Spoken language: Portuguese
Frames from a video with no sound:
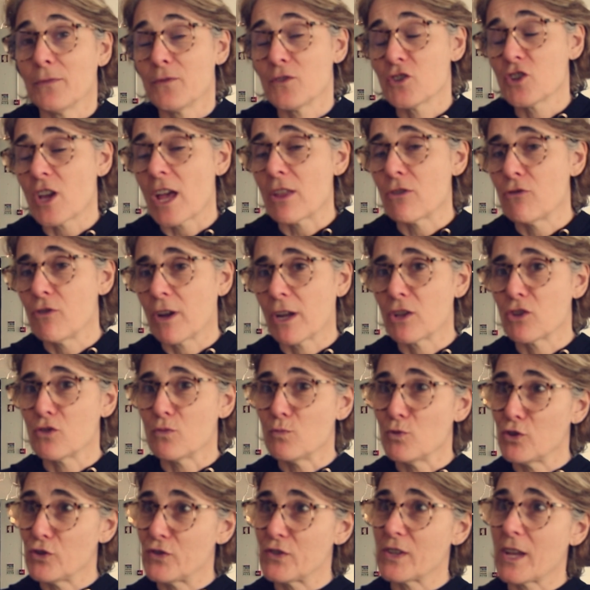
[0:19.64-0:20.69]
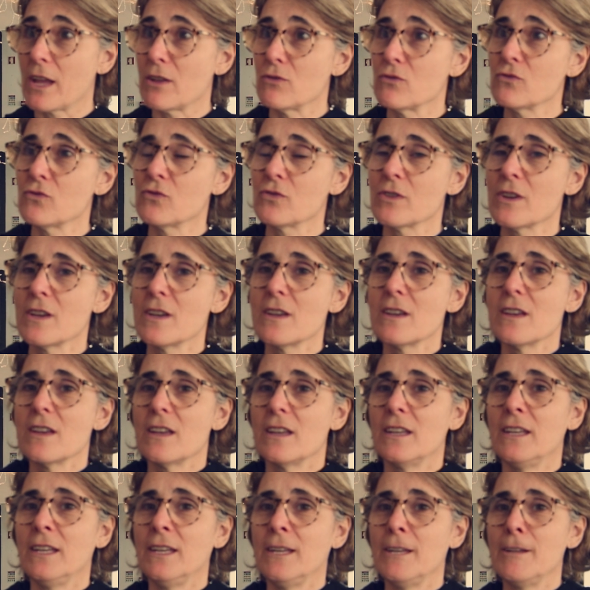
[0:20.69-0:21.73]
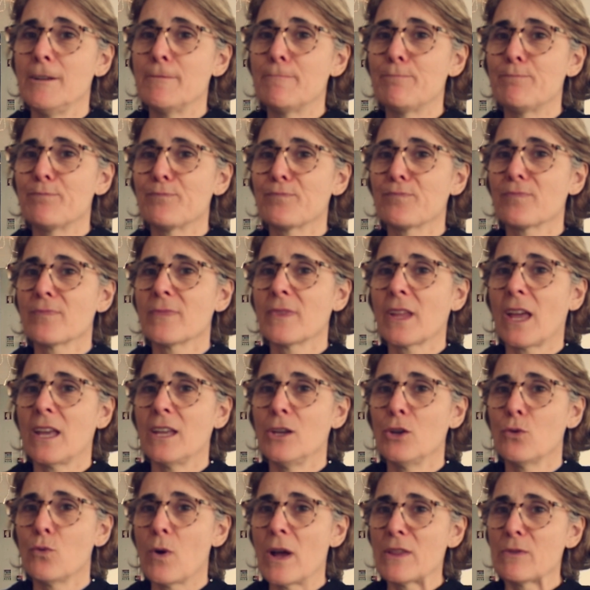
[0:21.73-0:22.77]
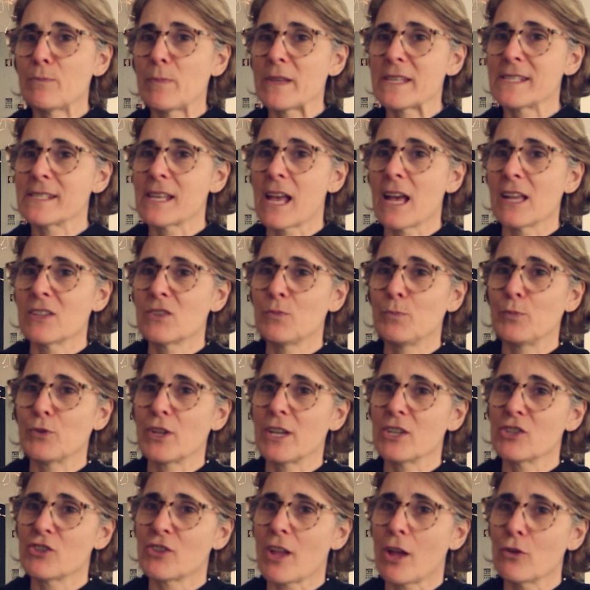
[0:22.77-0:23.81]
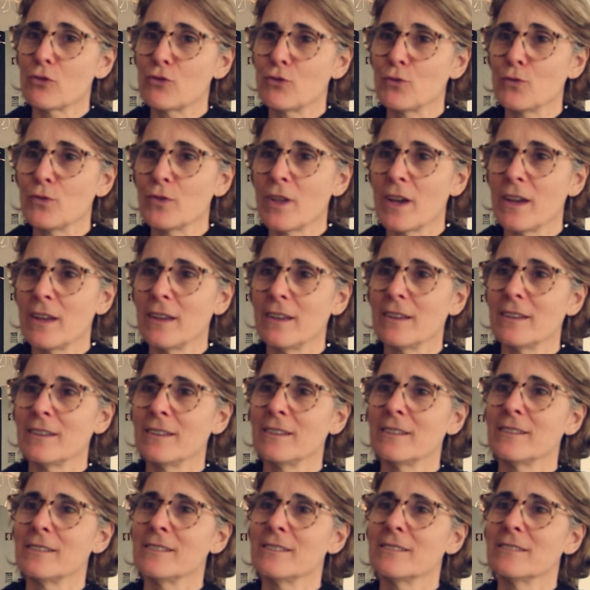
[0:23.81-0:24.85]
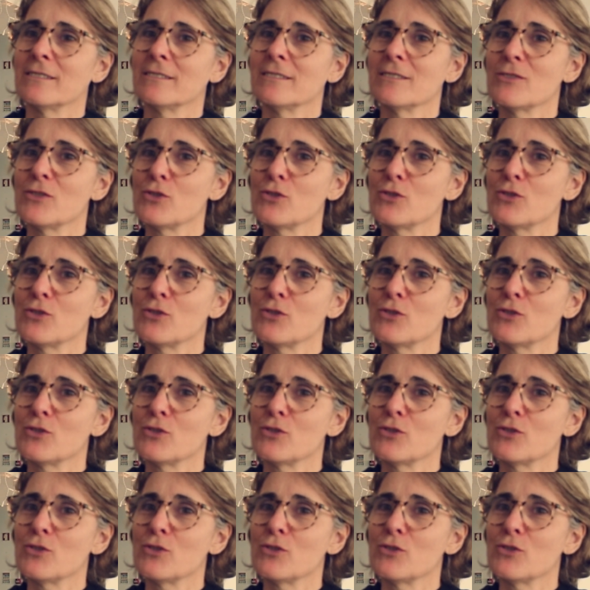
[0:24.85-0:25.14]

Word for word: fechado durante muitos anos e, e o ano passado, por esta altura, uh,